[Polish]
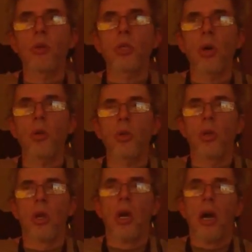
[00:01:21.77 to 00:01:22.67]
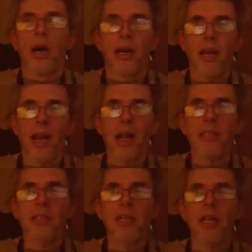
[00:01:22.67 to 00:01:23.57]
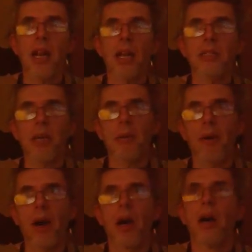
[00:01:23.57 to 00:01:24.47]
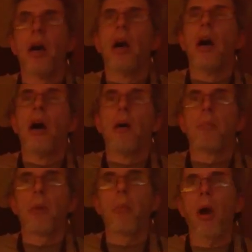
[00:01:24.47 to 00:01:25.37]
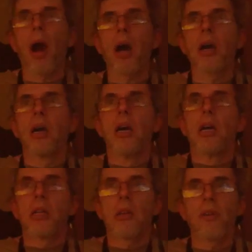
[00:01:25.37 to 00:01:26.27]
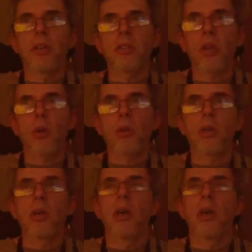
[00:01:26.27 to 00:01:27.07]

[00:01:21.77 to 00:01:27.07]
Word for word: się od relacji, relacja miała po bokach dwie strony,